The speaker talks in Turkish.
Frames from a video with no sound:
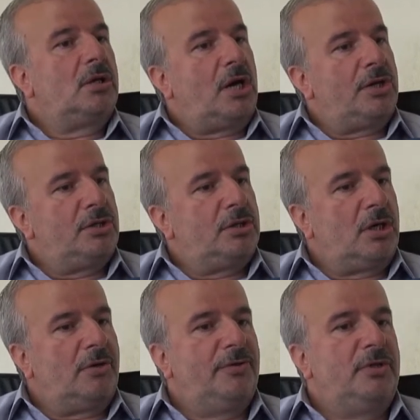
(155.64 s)
karşı
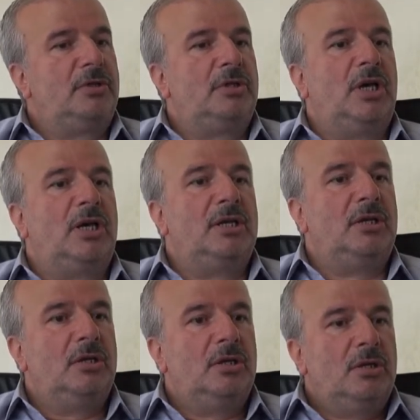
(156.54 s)
tarafın yani
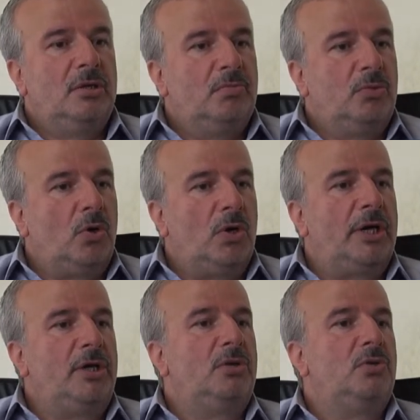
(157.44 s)
bu
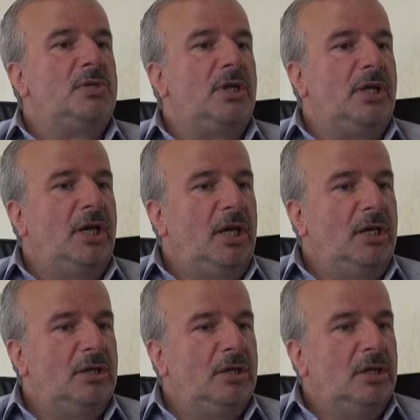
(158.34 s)
olayı
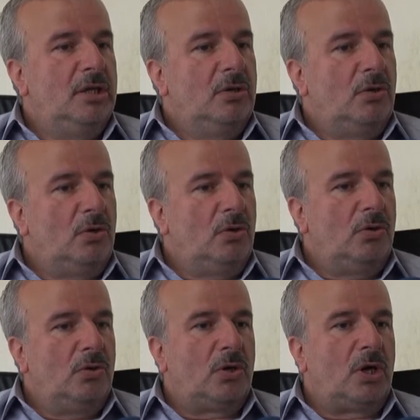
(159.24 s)
düzenleyen
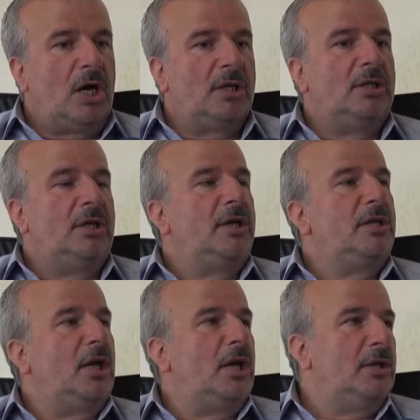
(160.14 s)
o
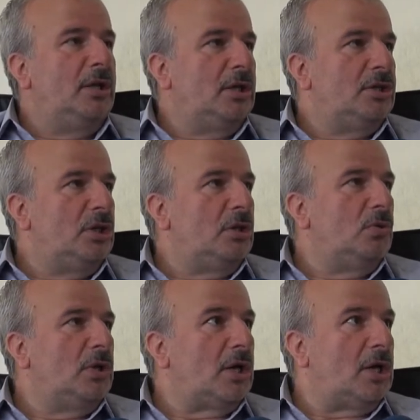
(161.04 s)
katillerin de eline geçer
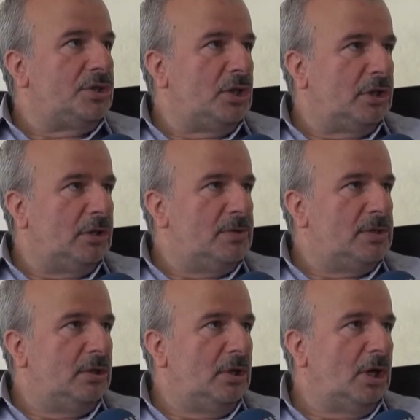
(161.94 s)
onlar kaçar
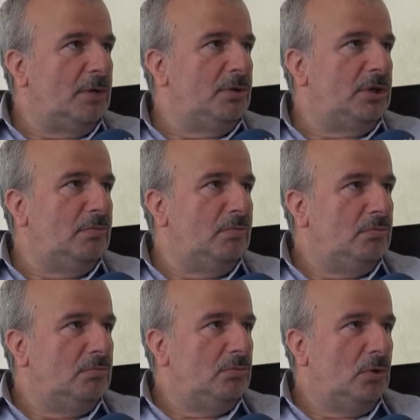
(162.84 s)
gibisinden. Halbuki
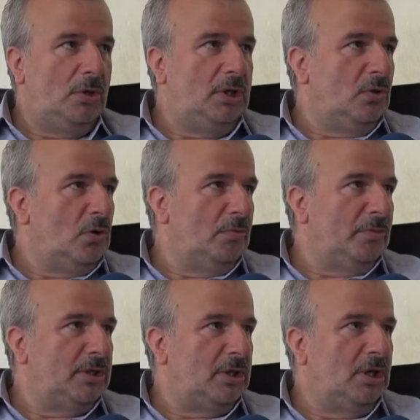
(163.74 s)
öyle
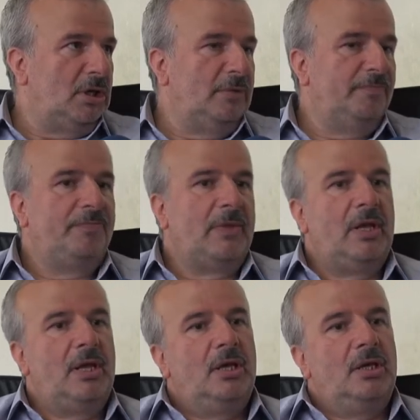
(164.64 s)
olmadı. Yani
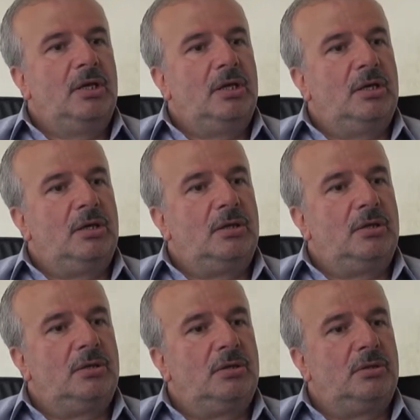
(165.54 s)
e,
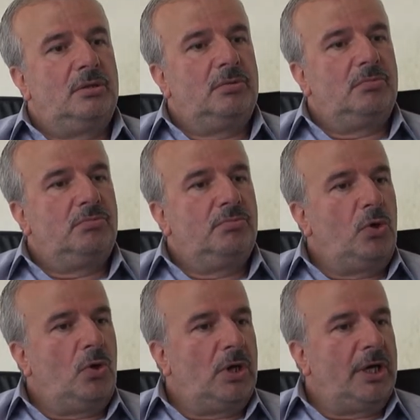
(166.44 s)

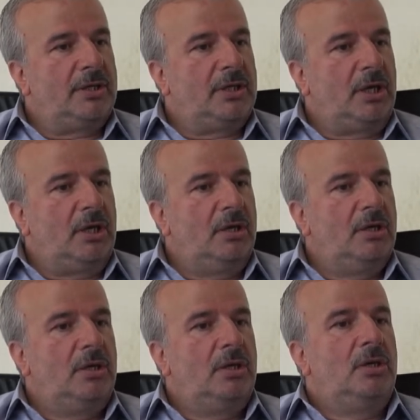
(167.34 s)
bu olayda
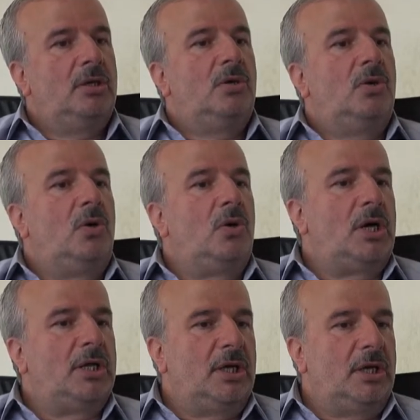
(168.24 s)
o
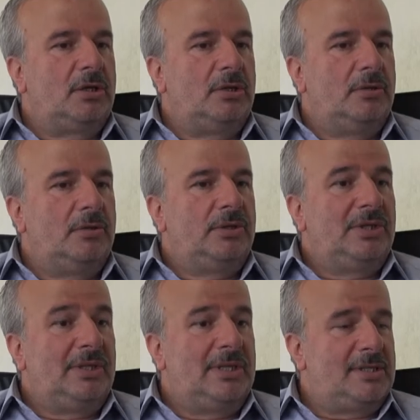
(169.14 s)
kadar
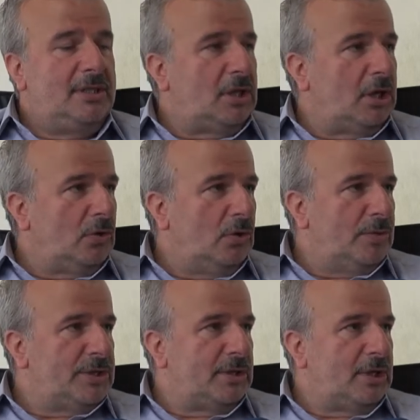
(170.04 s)
gizli tanık
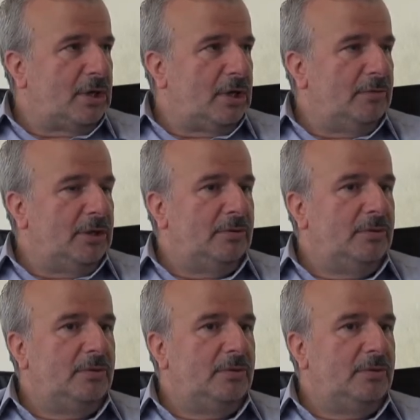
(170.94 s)
olmasına rağmen,